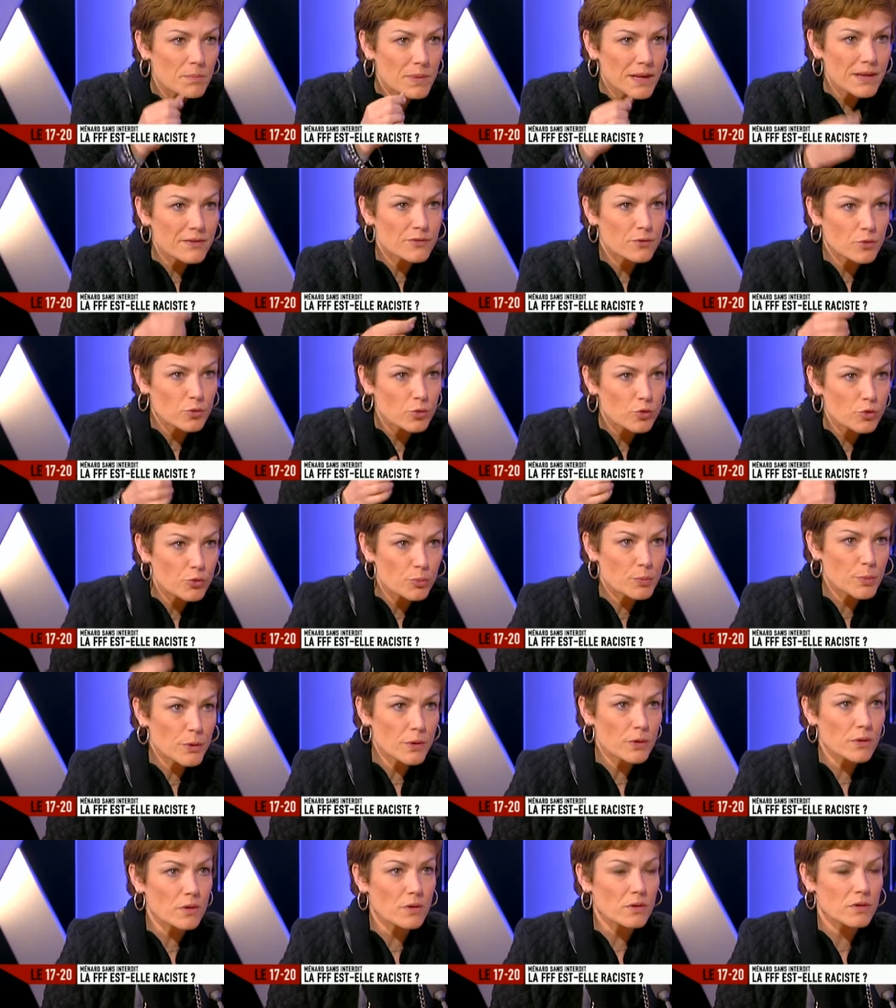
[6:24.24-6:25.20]
place dans le
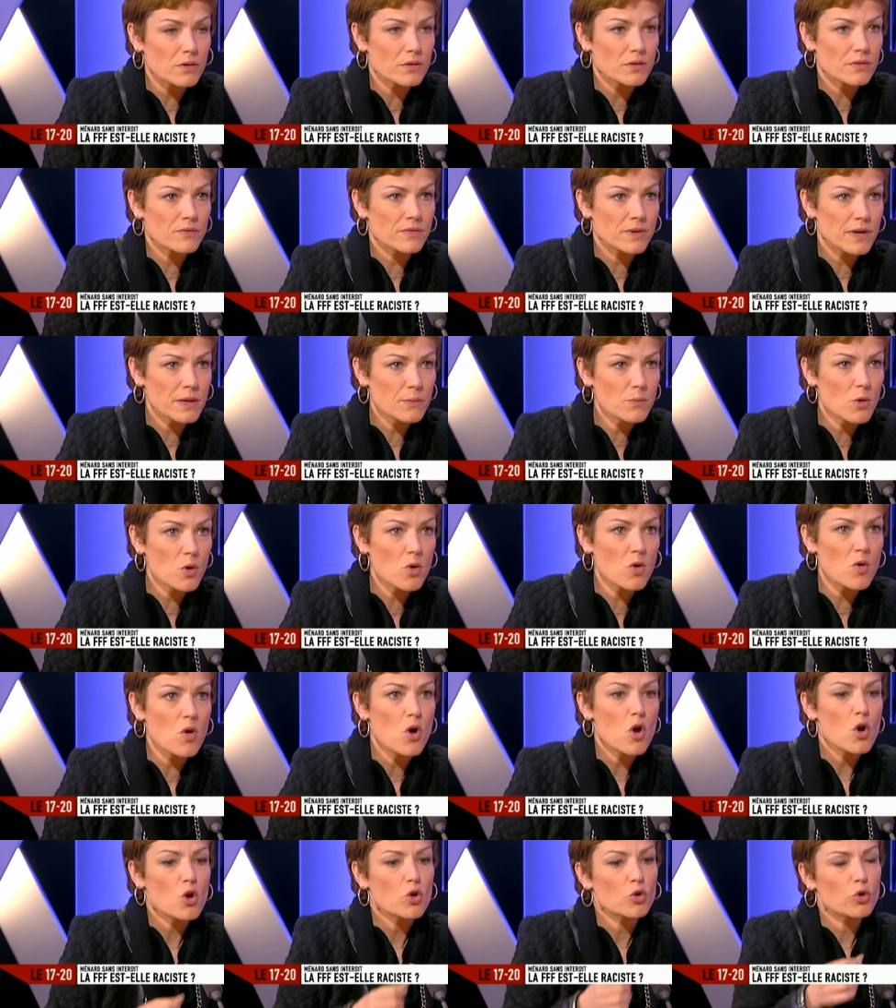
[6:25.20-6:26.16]
sport, vraiment.
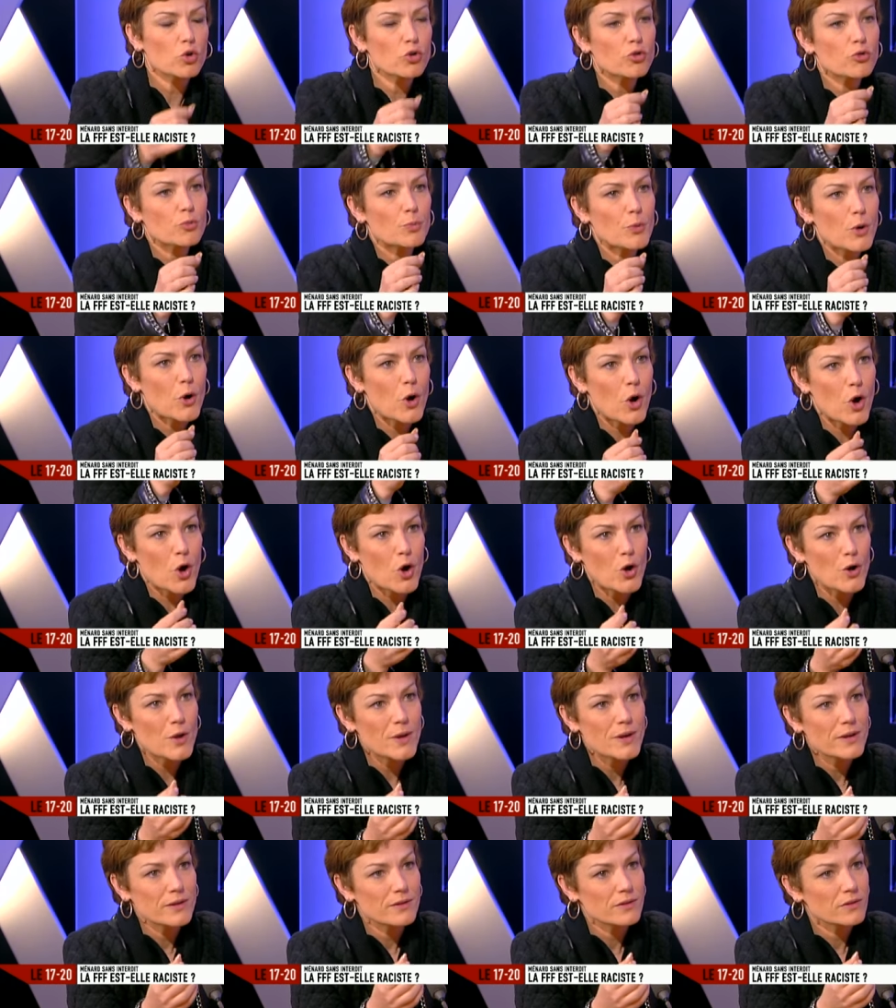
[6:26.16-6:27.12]
Ça, place dans la
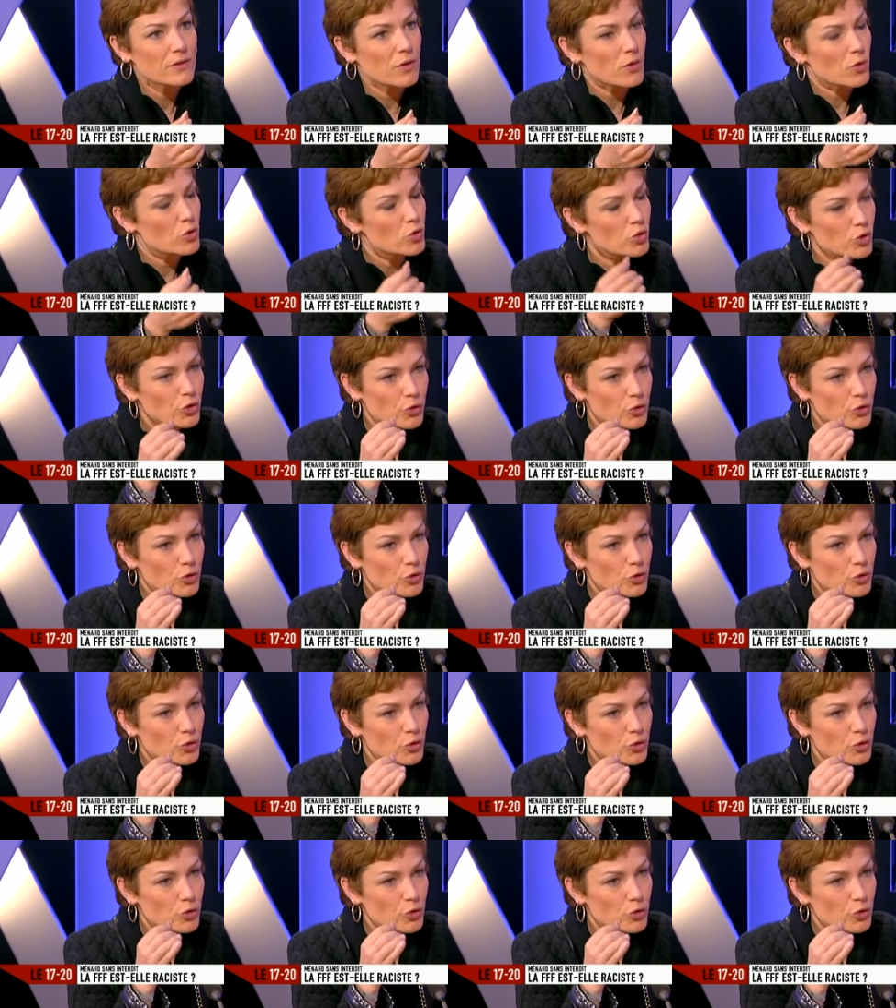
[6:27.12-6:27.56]
vie, euh, c'est autre le